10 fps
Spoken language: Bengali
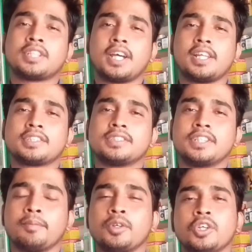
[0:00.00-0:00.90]
সাদা
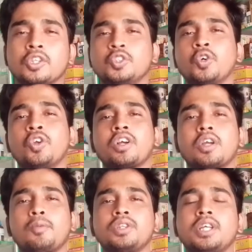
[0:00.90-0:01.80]
স্রাব
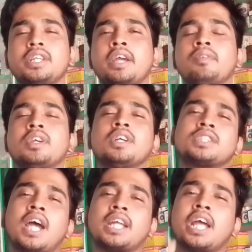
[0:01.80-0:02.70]
যৌনাঙ্গের মধ্যে দিয়ে
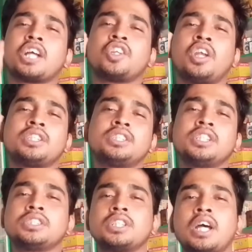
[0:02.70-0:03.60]
সাদা এক ধরনের
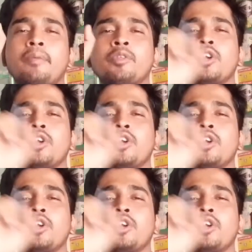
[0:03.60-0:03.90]
চিটচিটা